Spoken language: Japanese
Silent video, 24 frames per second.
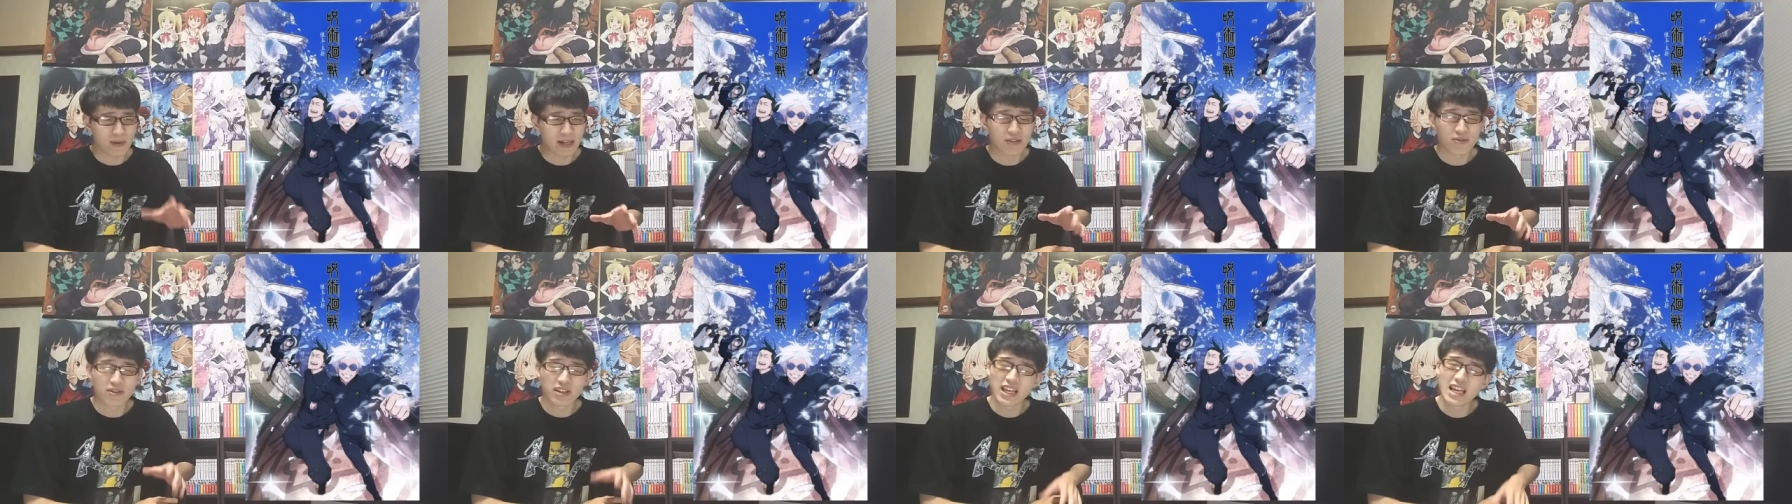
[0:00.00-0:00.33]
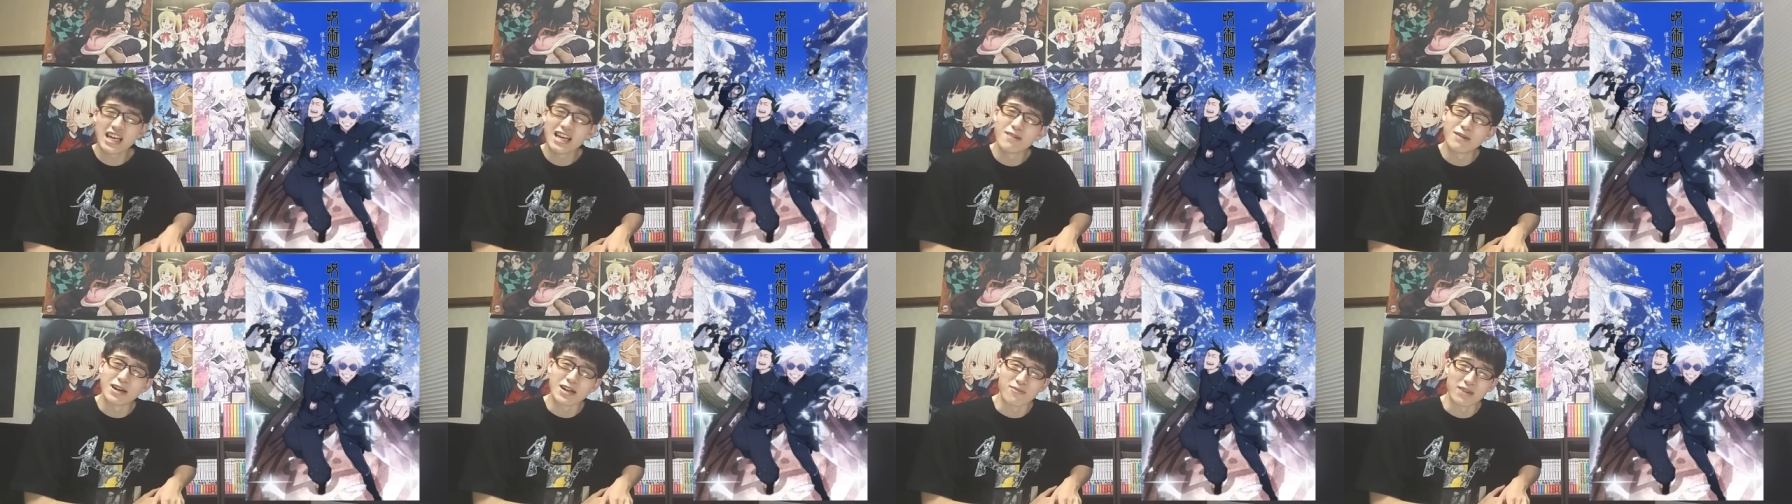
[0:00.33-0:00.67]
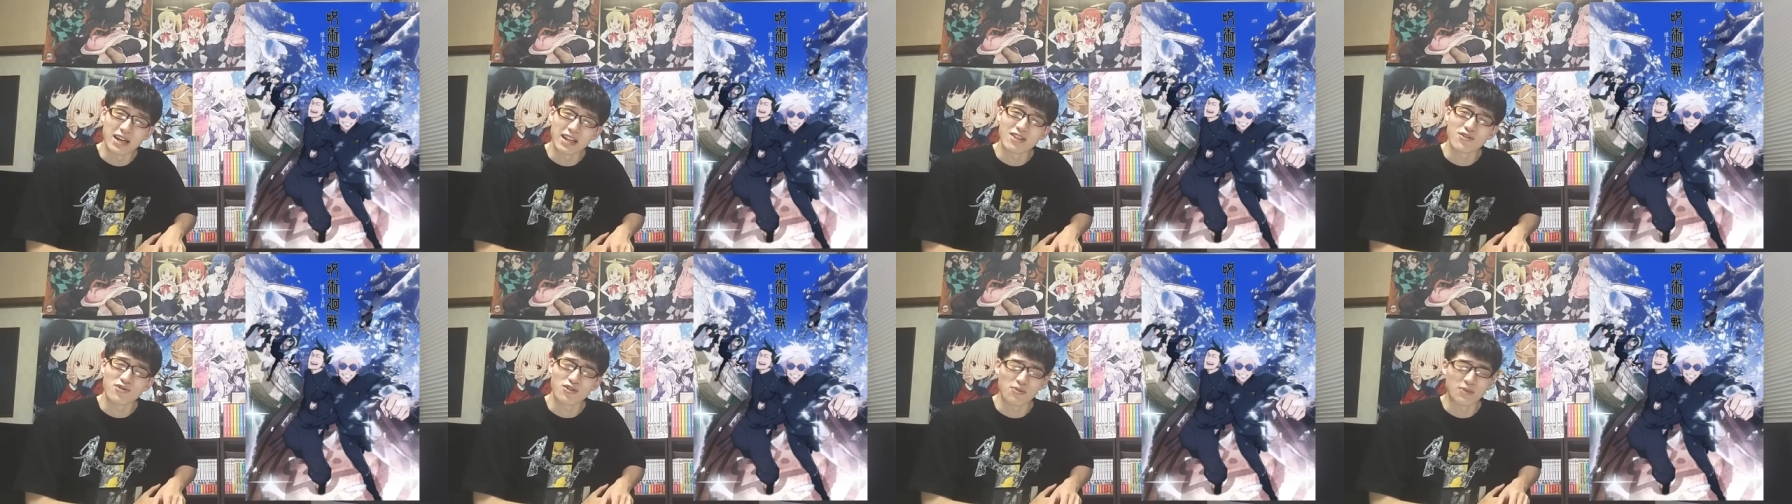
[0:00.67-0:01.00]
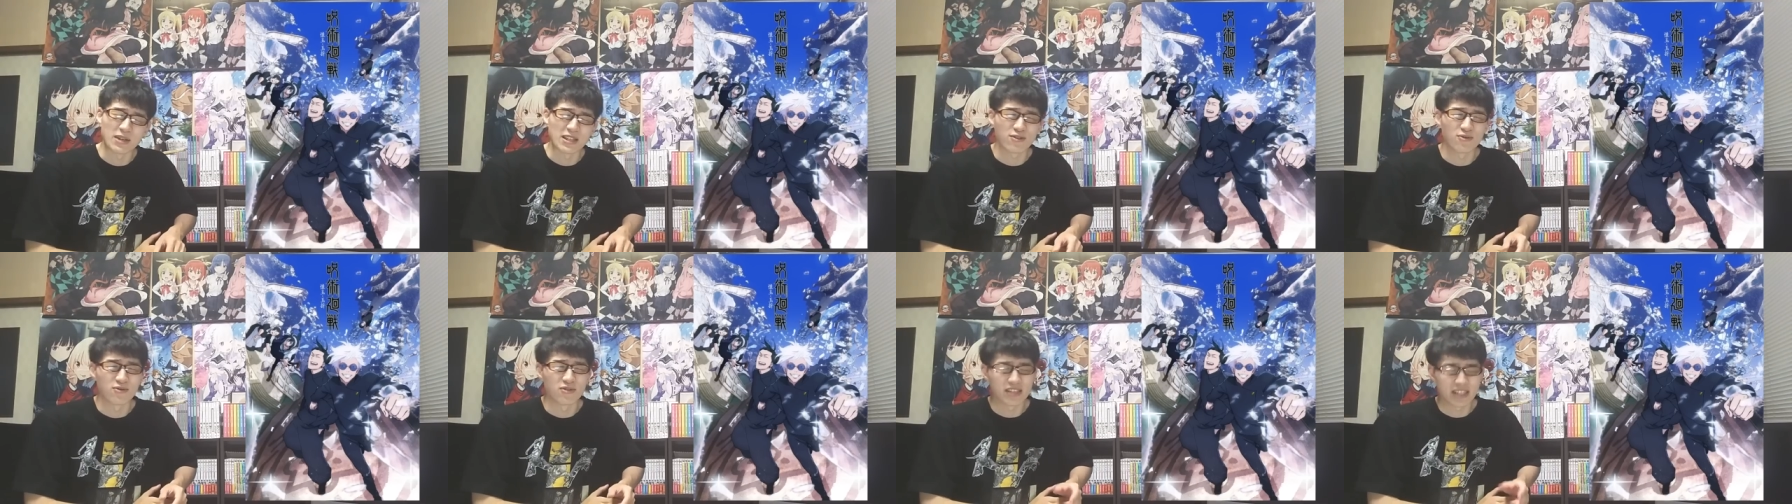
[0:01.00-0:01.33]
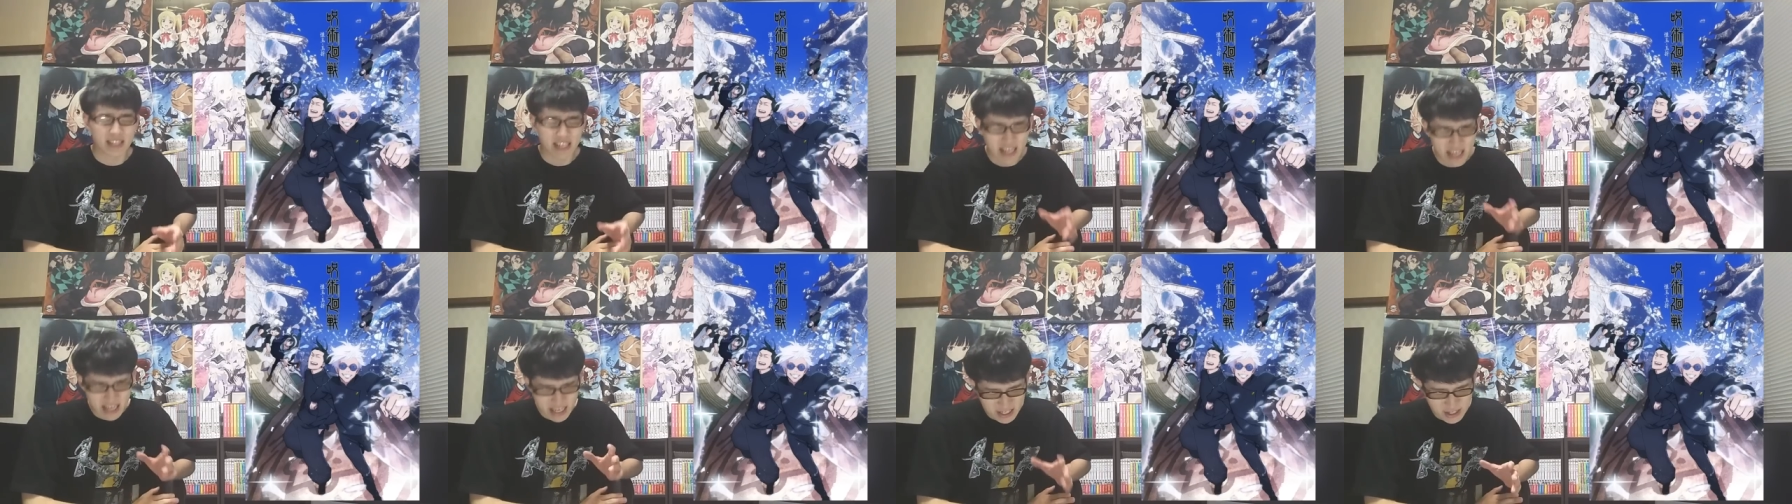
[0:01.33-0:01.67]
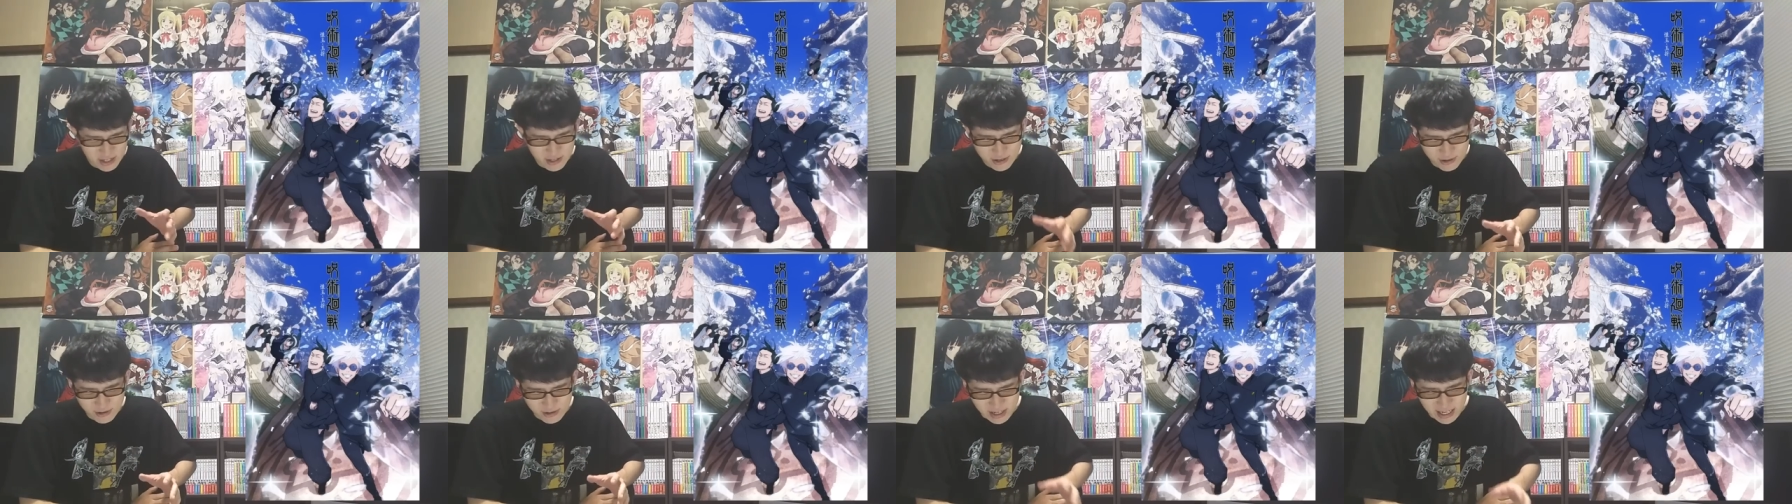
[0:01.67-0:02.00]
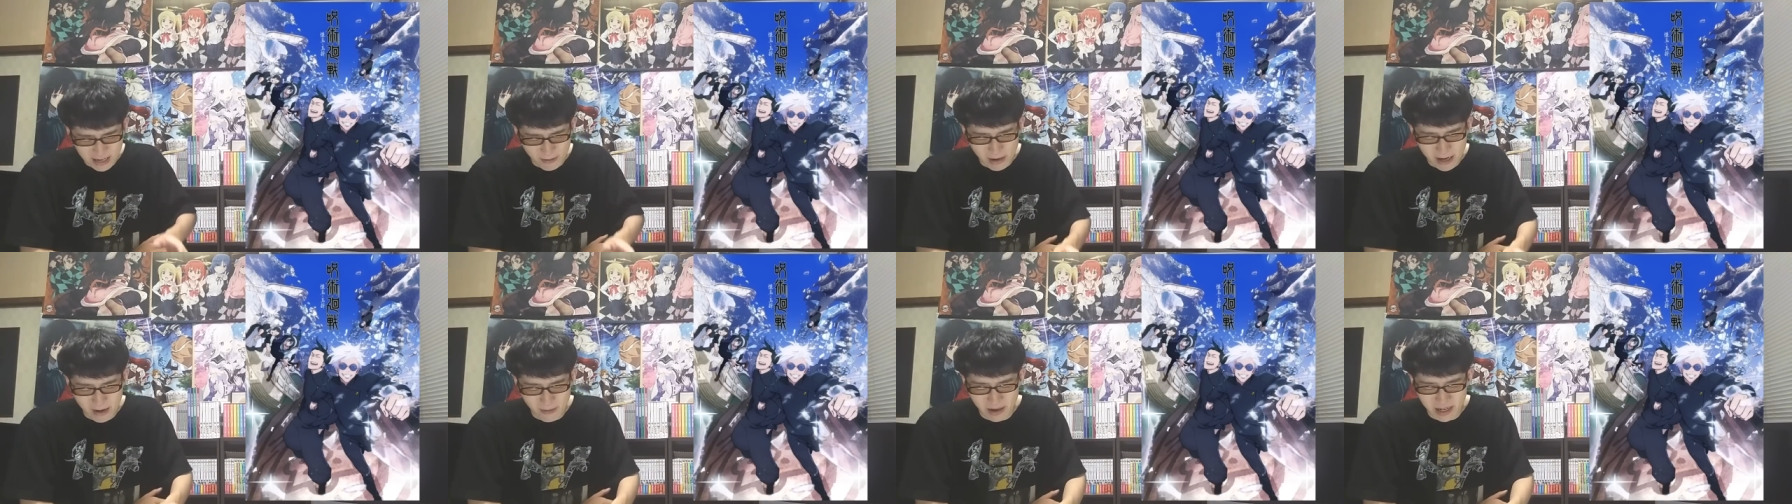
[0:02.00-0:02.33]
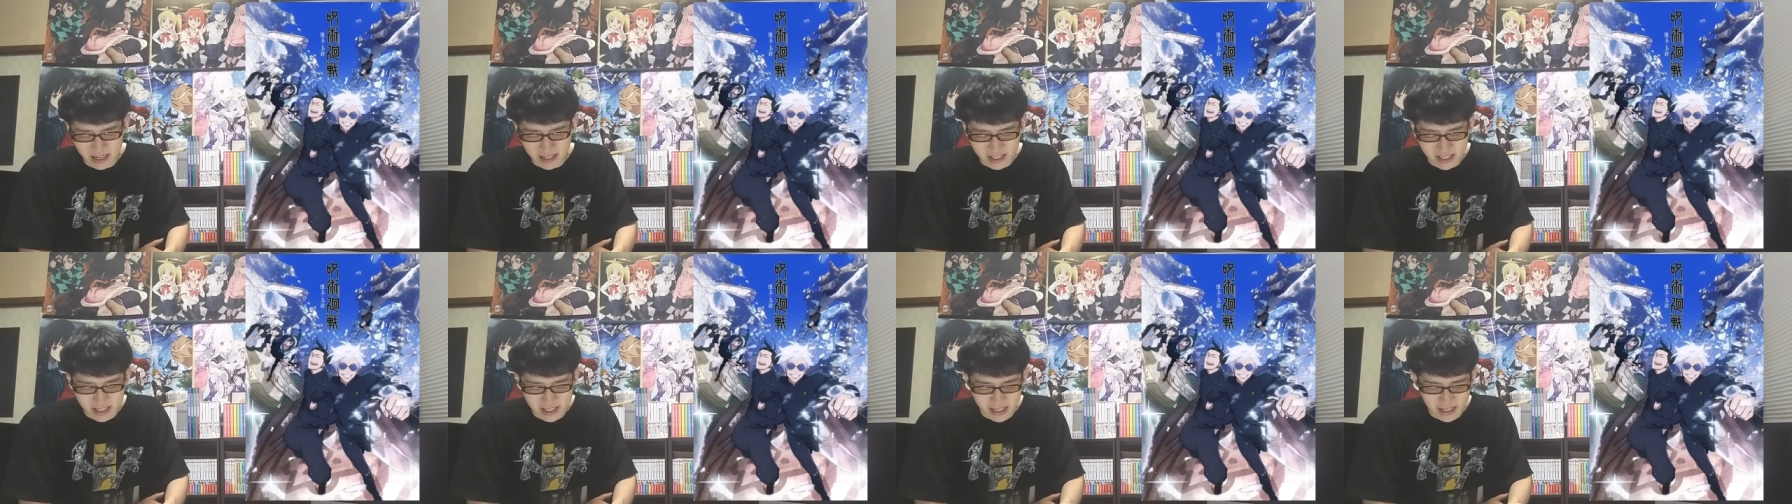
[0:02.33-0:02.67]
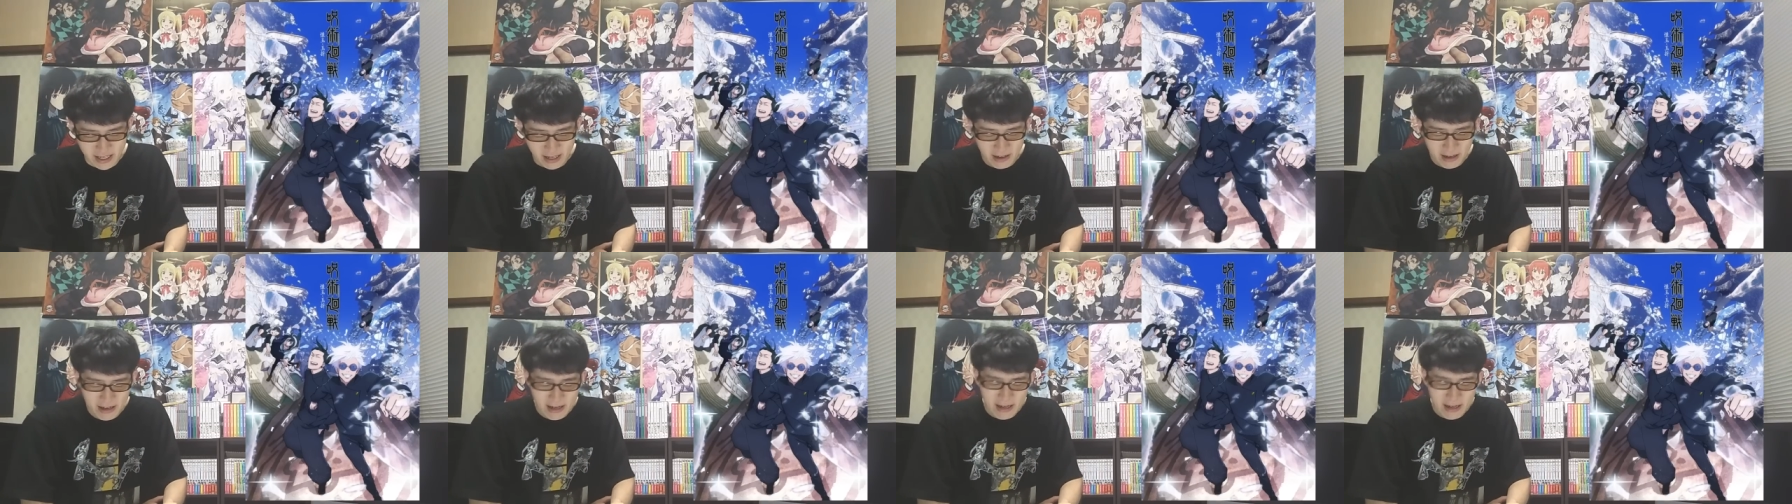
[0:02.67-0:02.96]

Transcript: 盤のテーマにもなってくると思いますこの青春感もやばいですし